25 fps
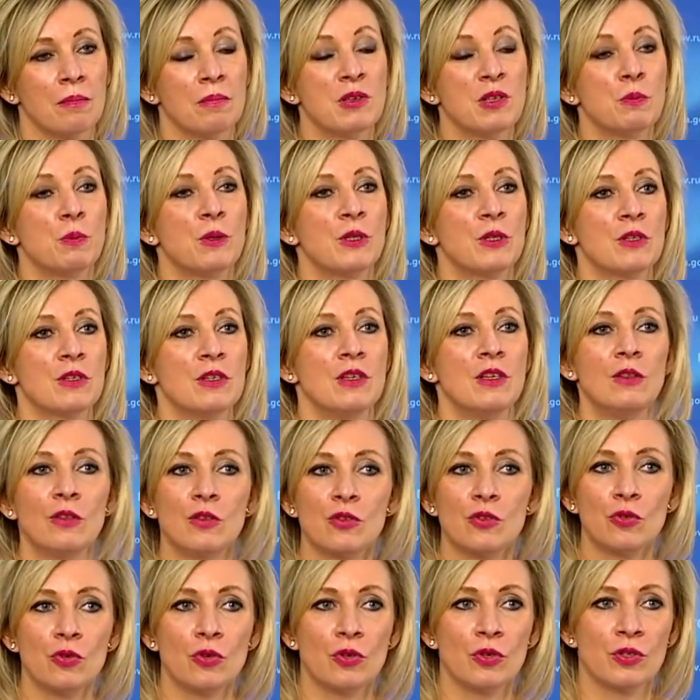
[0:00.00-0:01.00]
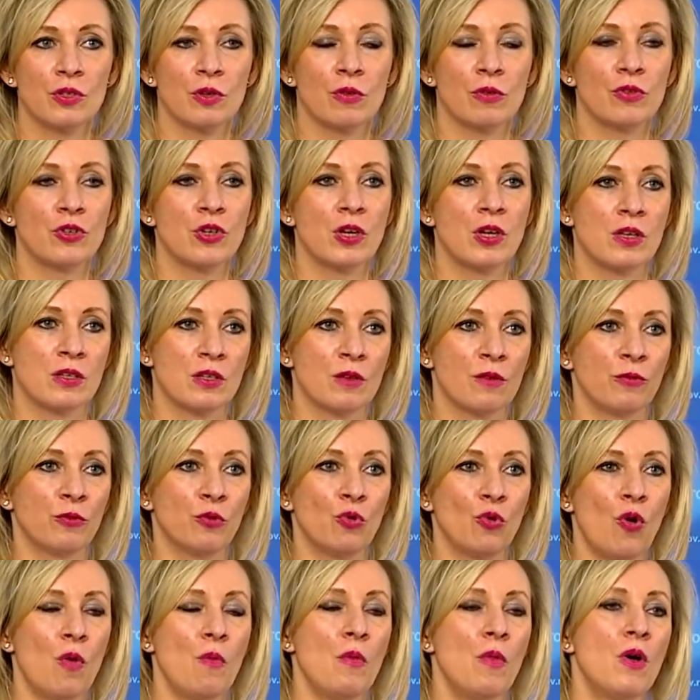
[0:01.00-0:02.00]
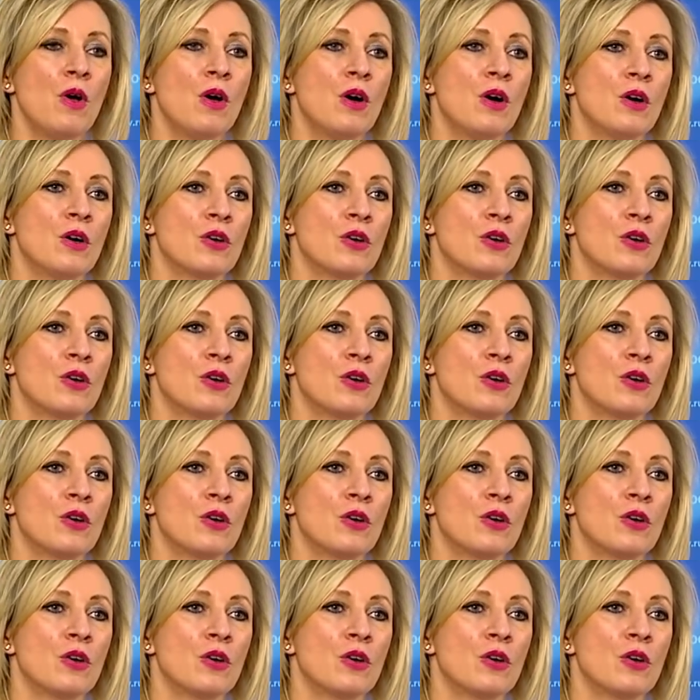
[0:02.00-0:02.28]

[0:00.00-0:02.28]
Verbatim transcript: Беспрецедентность все заключается в том,